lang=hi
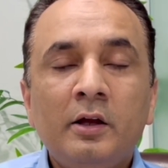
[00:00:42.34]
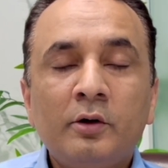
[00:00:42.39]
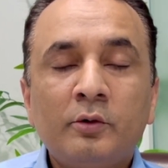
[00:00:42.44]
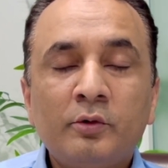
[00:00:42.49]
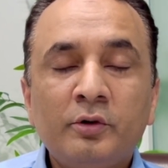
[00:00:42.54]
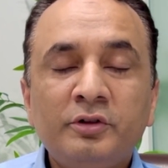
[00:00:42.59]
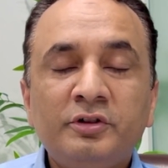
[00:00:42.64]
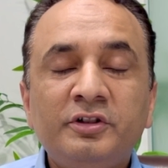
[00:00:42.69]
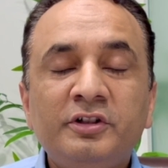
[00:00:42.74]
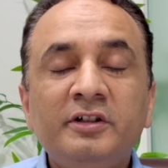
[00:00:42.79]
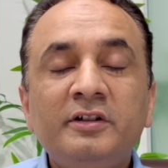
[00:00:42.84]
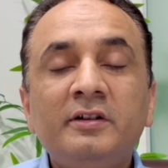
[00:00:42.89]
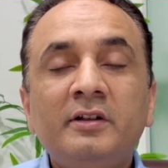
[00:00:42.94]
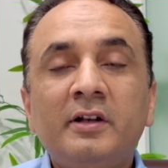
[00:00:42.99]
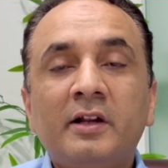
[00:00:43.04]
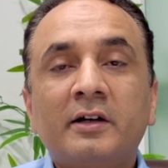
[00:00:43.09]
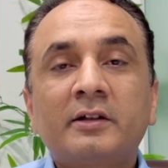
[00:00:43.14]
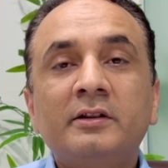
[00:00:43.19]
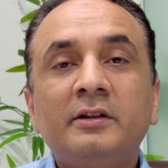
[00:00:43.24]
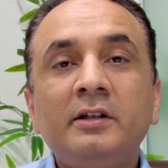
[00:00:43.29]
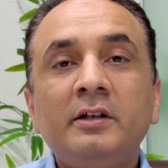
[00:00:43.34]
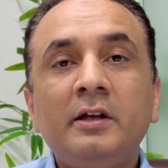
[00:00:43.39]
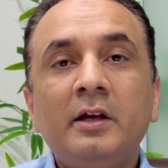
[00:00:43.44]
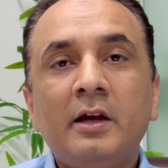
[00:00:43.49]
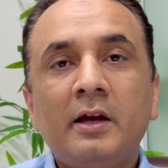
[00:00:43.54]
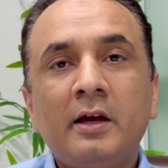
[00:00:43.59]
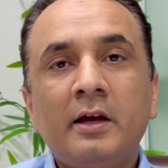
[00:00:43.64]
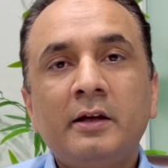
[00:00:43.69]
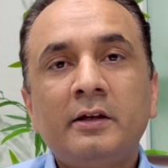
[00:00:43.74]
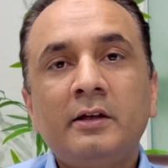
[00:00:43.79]
कोई चीज़ लगती
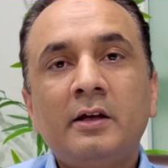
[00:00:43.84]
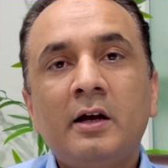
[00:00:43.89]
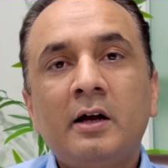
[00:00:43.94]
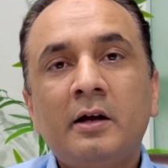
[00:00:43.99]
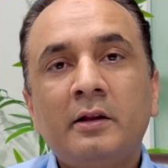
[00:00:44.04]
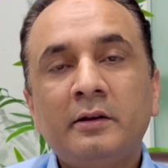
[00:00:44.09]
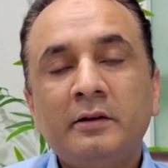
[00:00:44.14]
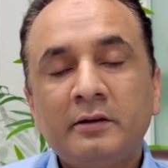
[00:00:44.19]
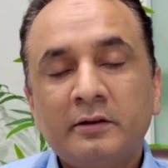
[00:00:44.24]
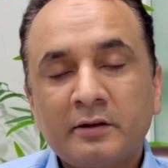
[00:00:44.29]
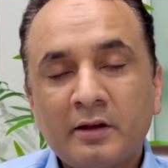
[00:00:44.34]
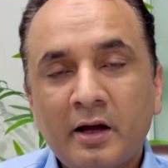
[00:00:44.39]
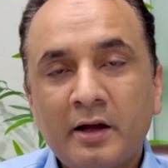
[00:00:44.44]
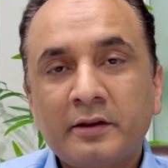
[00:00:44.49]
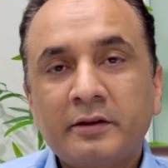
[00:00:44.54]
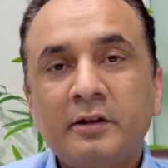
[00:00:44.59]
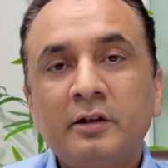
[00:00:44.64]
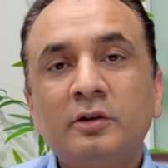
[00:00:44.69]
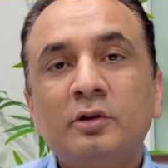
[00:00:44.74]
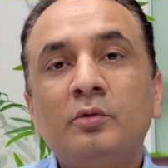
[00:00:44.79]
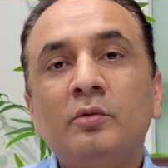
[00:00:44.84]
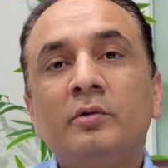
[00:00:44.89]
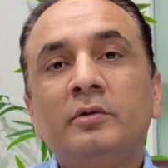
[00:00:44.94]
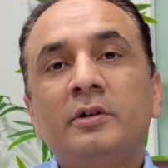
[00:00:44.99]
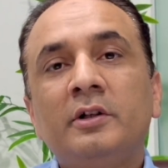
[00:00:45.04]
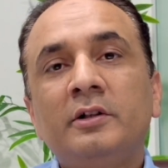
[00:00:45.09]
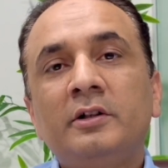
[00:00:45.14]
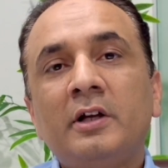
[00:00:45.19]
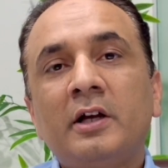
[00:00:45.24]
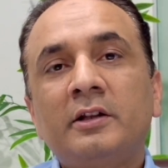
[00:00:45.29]
है या सांस के थ्रू
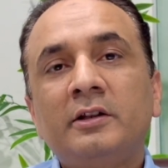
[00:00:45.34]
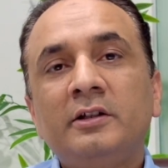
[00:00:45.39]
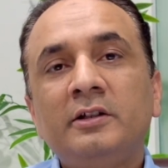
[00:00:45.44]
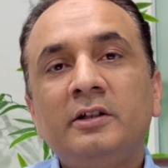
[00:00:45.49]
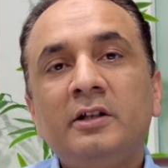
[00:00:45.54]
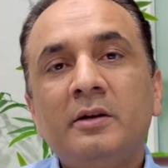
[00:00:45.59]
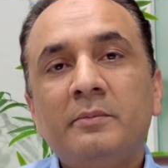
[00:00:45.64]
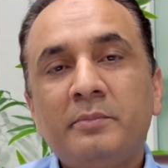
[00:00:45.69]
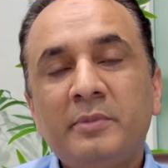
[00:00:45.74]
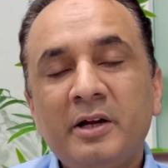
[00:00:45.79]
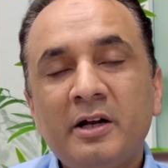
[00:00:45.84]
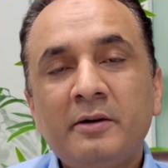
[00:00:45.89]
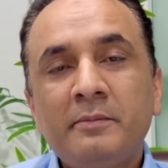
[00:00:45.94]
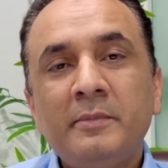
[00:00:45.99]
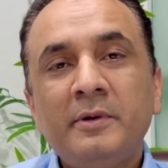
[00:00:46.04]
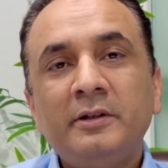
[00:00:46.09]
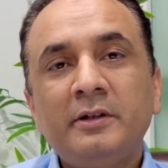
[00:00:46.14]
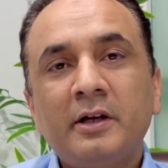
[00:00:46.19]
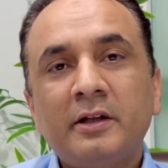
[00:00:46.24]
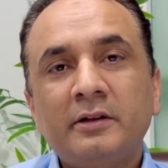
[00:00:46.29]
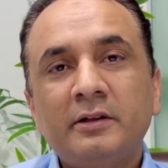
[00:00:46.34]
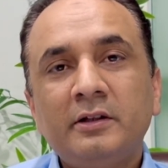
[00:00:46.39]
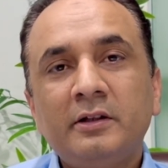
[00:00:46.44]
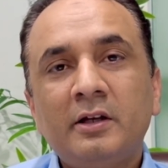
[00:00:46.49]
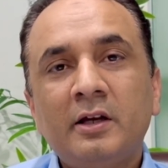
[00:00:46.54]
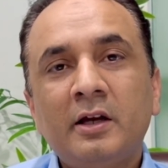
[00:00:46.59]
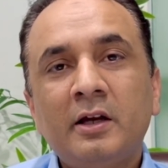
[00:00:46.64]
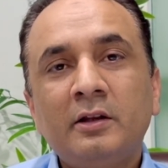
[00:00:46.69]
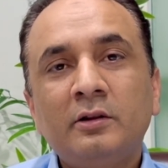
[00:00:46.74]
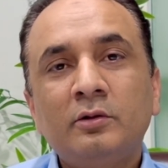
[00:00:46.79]
अंदर जाती है पेट में जाती
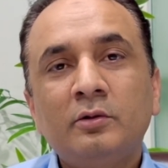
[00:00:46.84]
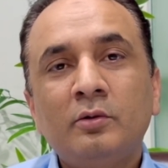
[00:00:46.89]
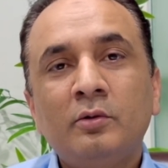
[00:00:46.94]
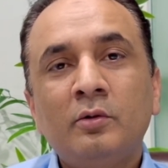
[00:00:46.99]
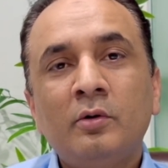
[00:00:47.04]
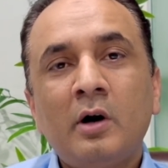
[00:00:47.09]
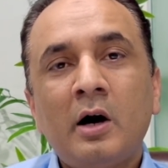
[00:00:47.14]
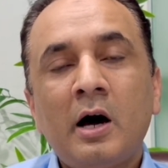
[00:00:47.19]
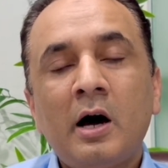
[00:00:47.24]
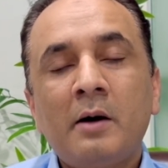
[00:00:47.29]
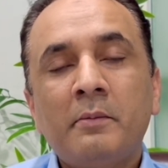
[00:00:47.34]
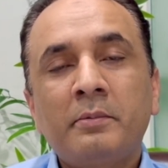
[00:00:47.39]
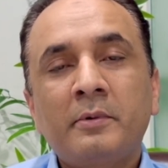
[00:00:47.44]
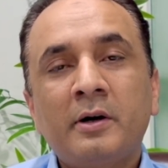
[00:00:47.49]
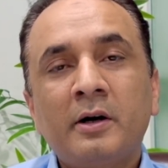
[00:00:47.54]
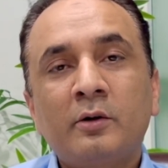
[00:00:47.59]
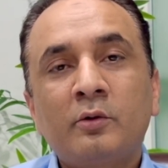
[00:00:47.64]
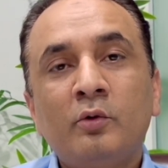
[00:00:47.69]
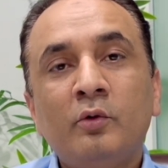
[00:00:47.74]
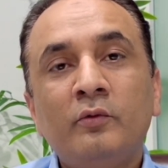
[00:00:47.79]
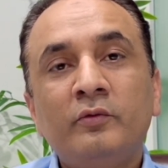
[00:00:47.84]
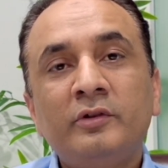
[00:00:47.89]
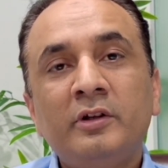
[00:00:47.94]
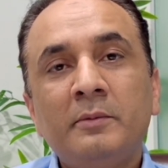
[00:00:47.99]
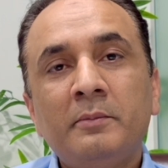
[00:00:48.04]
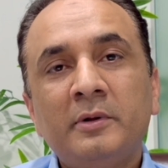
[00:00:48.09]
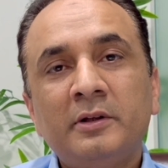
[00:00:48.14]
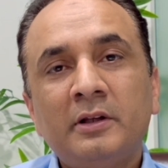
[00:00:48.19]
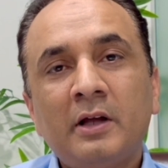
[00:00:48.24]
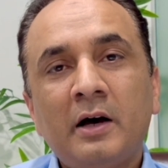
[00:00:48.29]
है तो आपका कुवत
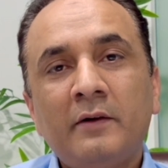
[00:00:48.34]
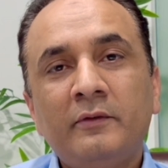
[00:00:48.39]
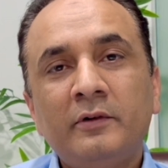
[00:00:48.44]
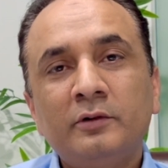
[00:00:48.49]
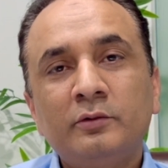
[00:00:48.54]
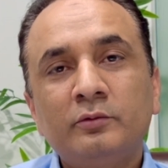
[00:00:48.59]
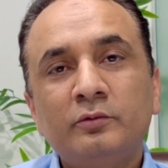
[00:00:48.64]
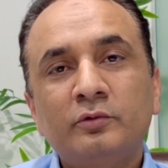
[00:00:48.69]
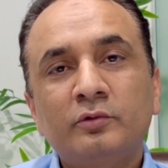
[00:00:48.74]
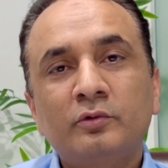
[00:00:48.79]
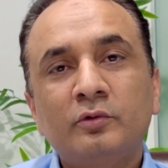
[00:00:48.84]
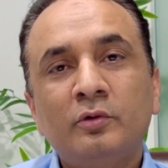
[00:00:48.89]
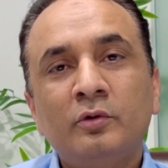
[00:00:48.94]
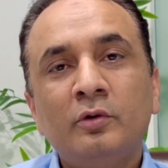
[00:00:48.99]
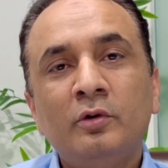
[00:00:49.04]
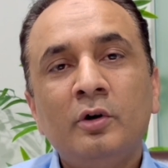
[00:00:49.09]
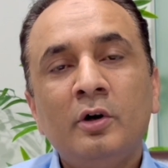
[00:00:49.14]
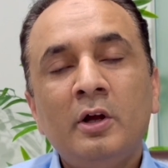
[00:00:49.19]
मदाफत उसको